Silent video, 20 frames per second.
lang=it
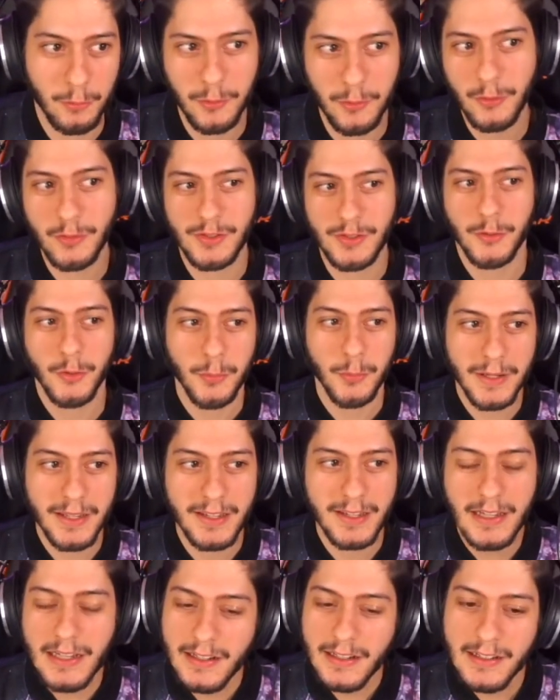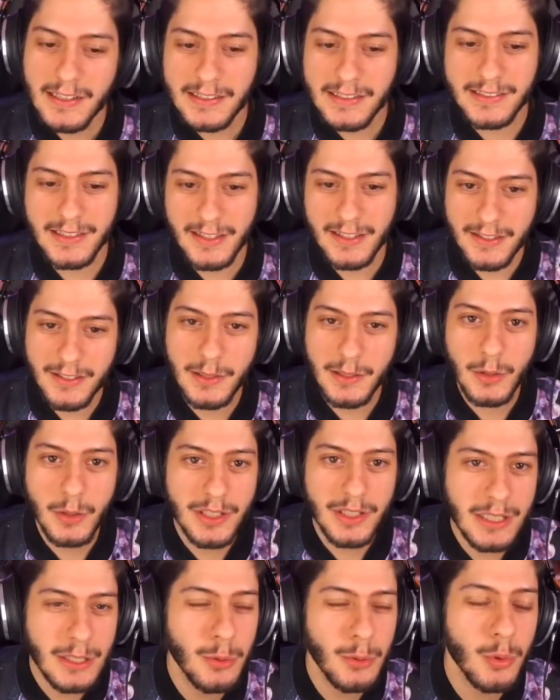Quello secondo me gli, gli,
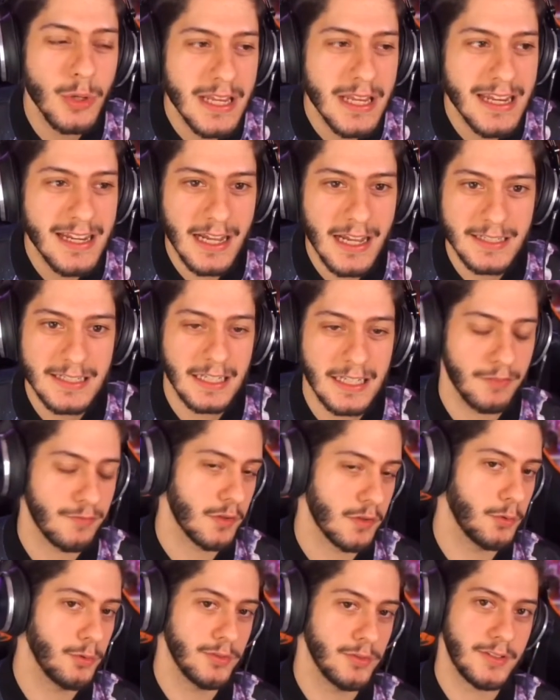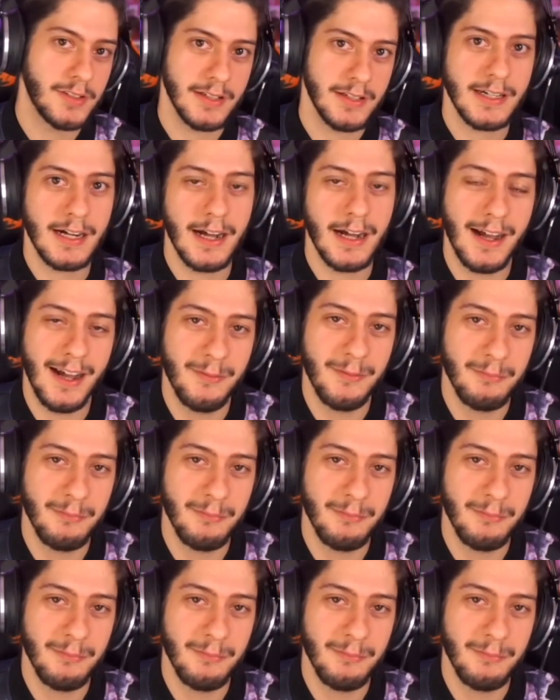gli urina nella fronte a, a